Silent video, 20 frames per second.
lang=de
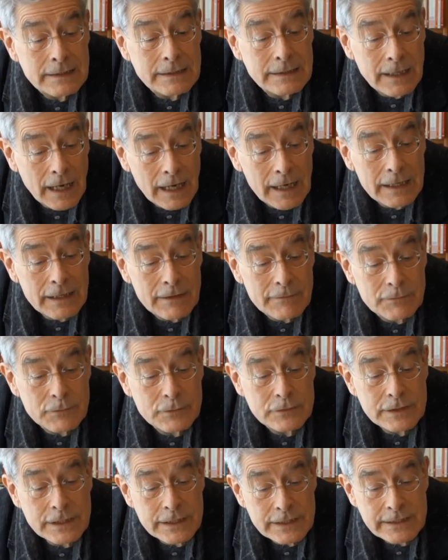Da er für
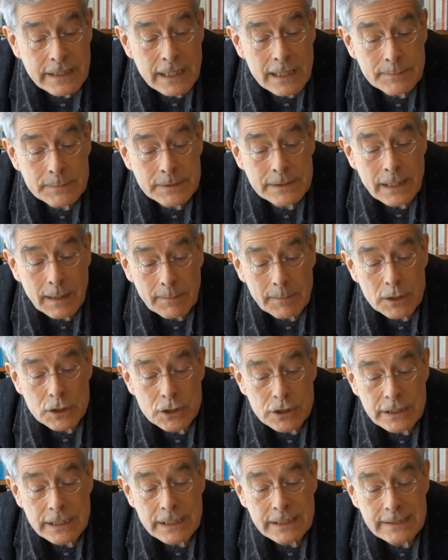sich selbst aber
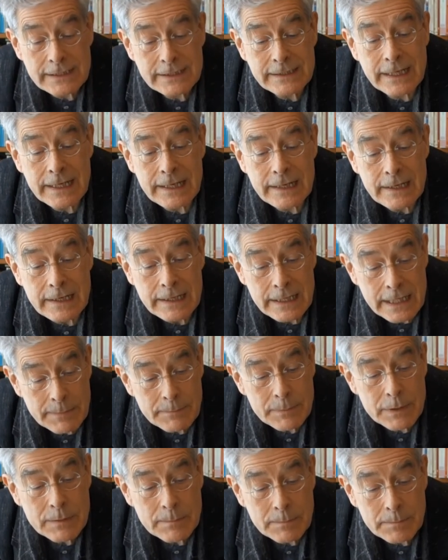stets der
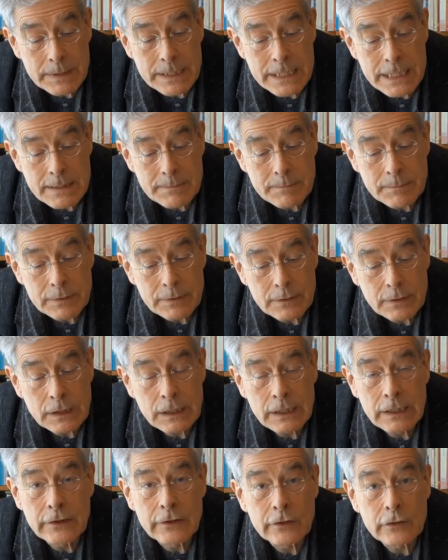Lippe blieb,
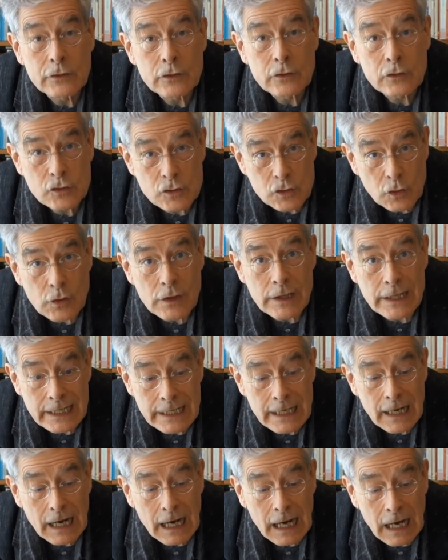soll
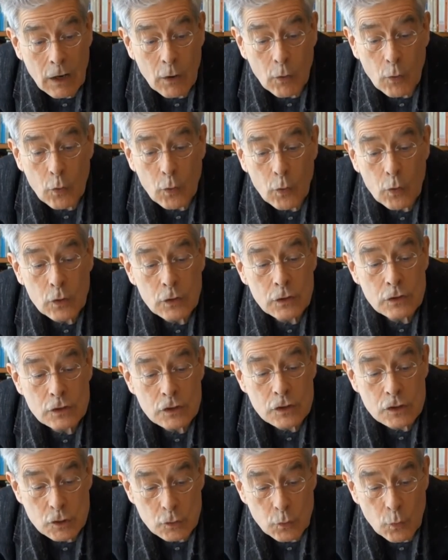er auch
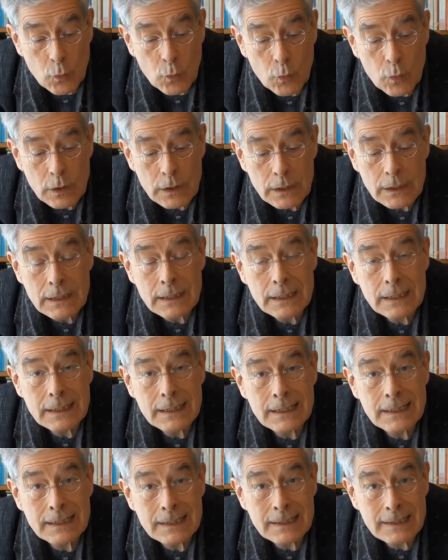so
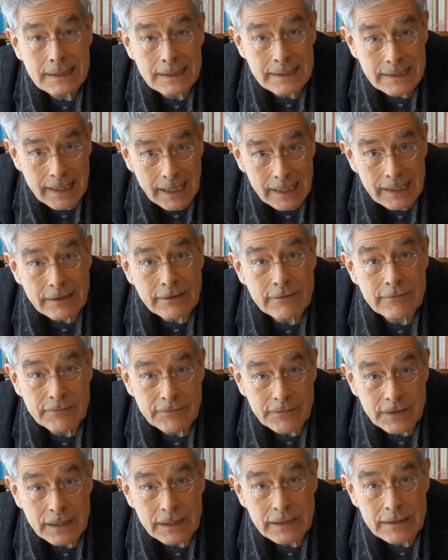genannt
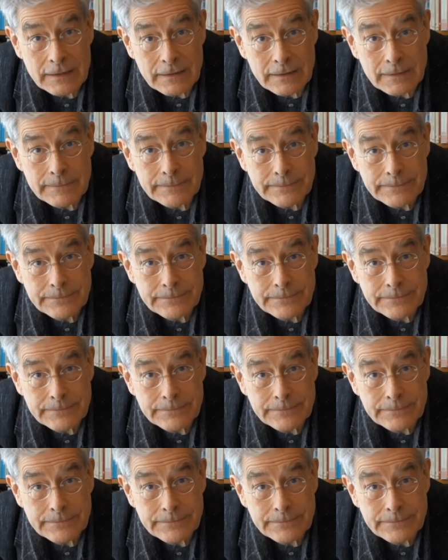werden.